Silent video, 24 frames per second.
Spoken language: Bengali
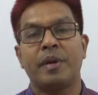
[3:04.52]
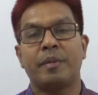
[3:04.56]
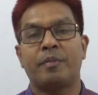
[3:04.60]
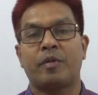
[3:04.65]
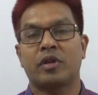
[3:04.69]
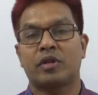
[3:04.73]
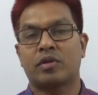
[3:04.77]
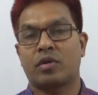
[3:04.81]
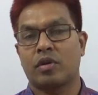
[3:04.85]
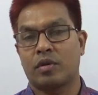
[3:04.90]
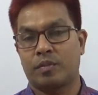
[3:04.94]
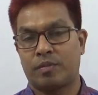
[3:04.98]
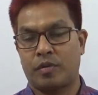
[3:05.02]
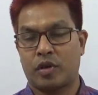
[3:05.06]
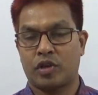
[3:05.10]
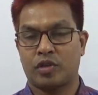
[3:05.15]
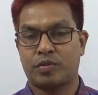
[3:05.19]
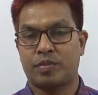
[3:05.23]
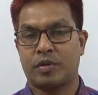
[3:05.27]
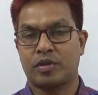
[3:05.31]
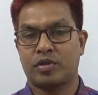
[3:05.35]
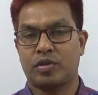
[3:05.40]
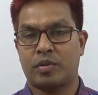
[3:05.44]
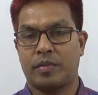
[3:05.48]
বিপরীত কোণ
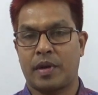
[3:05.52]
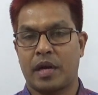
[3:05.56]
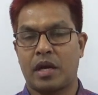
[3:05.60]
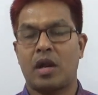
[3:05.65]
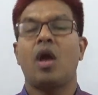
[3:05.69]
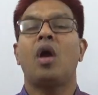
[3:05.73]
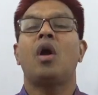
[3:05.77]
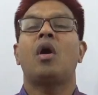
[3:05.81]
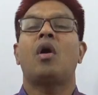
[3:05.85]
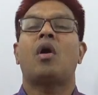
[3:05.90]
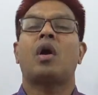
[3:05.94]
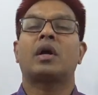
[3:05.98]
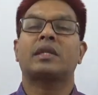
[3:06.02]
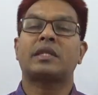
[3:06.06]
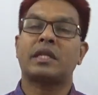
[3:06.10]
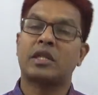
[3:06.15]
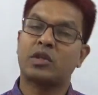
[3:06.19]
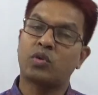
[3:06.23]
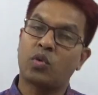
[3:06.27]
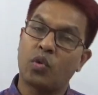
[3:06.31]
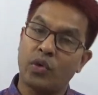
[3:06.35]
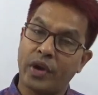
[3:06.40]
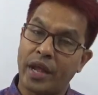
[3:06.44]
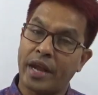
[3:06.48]
পরস্পর সমান
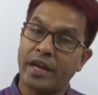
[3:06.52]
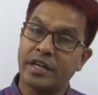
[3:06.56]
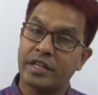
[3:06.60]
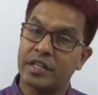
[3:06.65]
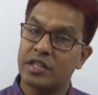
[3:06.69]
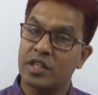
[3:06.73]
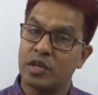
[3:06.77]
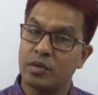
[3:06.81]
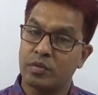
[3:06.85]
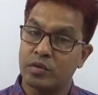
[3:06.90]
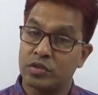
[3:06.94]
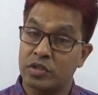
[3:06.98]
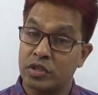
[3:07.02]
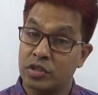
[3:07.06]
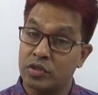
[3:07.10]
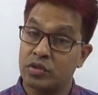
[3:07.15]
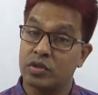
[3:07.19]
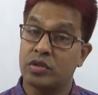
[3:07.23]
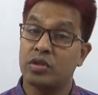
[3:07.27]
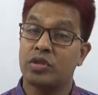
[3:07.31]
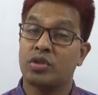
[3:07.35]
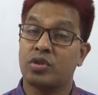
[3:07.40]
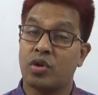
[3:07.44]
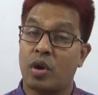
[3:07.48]
অর্থাৎ কোন একটি ত্রিভুজে
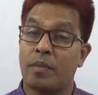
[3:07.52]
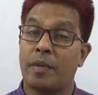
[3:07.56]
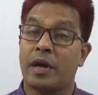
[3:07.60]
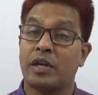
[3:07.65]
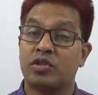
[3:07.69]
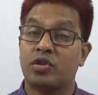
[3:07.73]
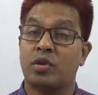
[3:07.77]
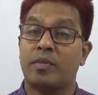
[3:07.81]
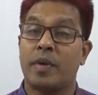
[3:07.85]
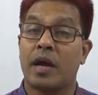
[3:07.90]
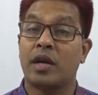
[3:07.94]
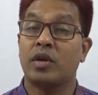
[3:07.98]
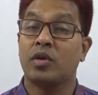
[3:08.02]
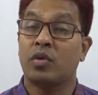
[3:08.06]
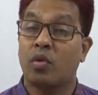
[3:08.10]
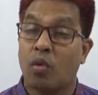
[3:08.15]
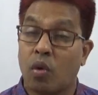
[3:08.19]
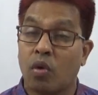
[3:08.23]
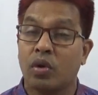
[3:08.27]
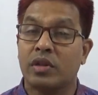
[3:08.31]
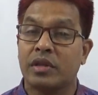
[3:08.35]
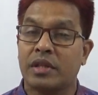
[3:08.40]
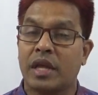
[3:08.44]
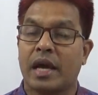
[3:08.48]
যদি সমান সমান
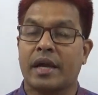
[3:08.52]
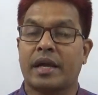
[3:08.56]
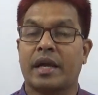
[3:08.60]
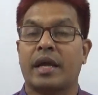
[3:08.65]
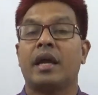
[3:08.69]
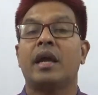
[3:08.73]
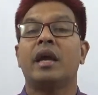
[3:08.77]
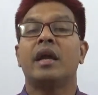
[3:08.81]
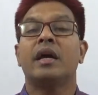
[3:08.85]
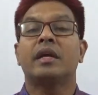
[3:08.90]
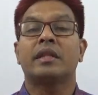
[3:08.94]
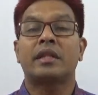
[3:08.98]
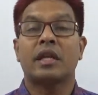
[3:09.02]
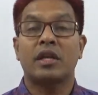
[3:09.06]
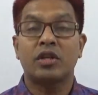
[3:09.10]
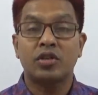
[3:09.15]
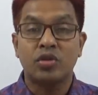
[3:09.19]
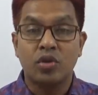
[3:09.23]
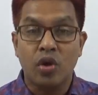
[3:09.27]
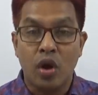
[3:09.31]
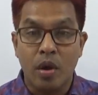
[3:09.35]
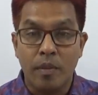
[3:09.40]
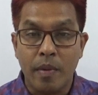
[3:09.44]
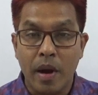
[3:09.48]
কোণ থাকে তাহলে
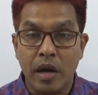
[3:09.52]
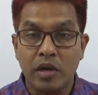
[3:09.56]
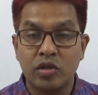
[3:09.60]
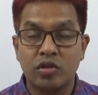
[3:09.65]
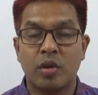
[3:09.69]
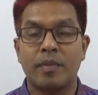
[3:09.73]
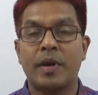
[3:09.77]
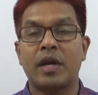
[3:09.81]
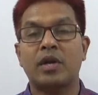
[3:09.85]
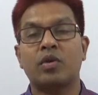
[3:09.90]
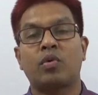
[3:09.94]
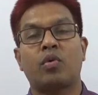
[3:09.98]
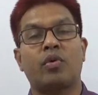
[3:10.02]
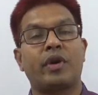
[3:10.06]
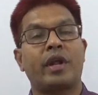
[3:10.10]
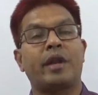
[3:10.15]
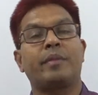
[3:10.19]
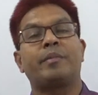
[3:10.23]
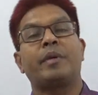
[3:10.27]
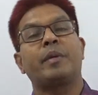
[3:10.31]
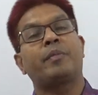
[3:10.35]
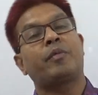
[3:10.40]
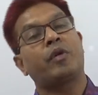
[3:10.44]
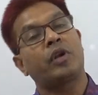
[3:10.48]
সমান সমান
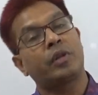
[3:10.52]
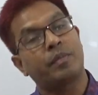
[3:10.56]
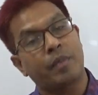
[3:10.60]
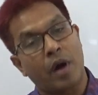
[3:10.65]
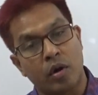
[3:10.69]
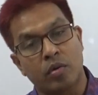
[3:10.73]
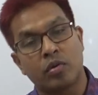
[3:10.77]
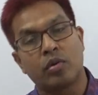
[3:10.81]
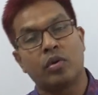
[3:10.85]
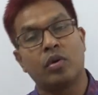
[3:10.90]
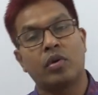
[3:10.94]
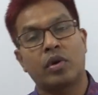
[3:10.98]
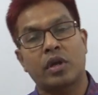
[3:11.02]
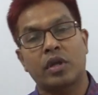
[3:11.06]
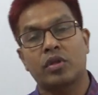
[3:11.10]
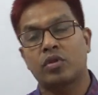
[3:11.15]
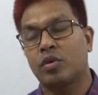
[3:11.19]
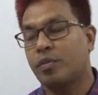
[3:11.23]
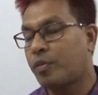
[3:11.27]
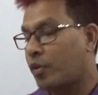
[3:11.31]
কোণের বিপরীত বাহুগুলো কিন্তু